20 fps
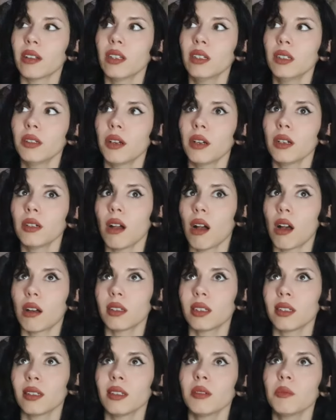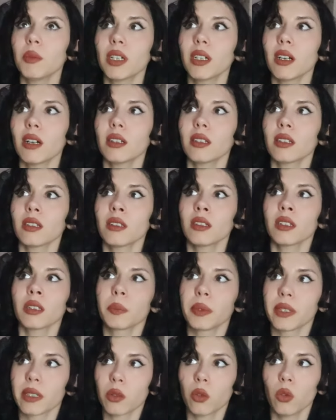alarak aslına
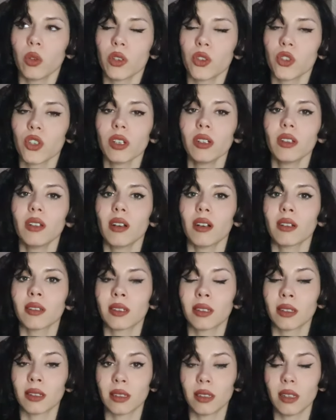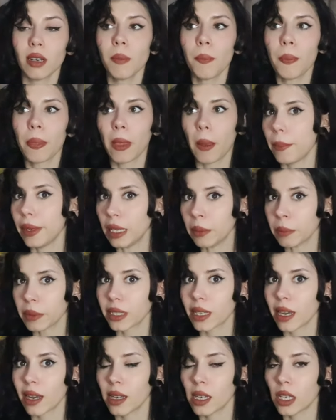bakarsanız psikoloji adı altında
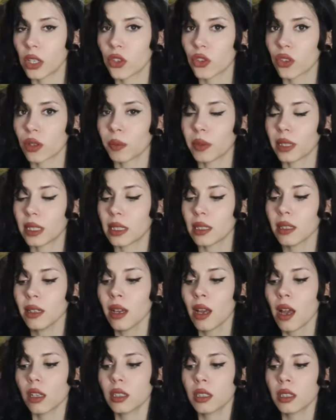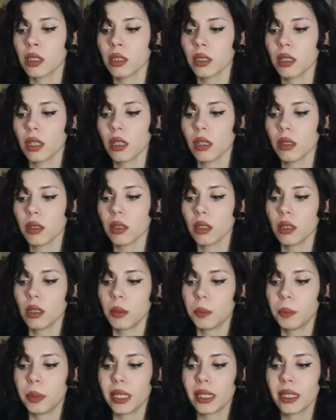bilimselleştirmesi aslında
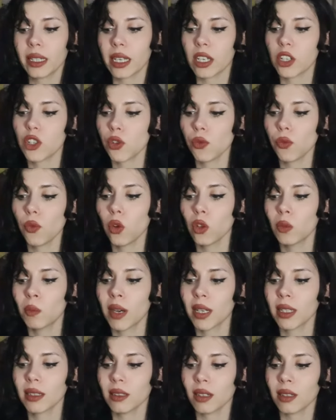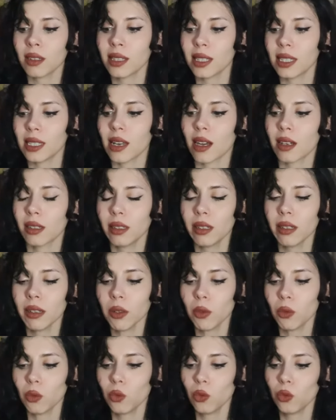e, bir keşif olmaktan
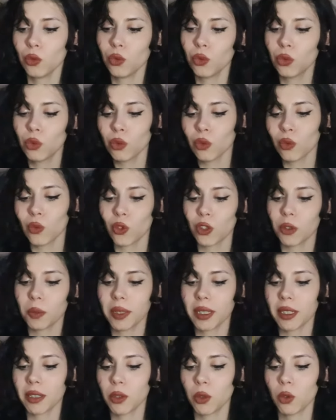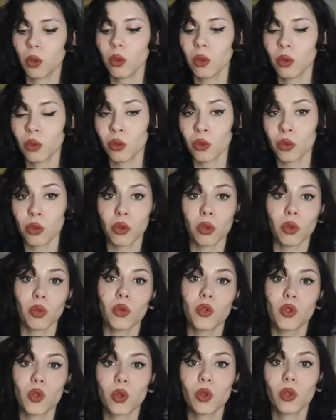ziyade uzunca bir yolun
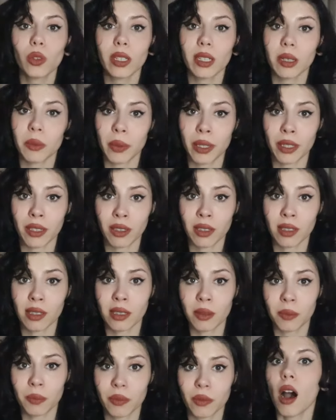sonucuydu diyebiliriz.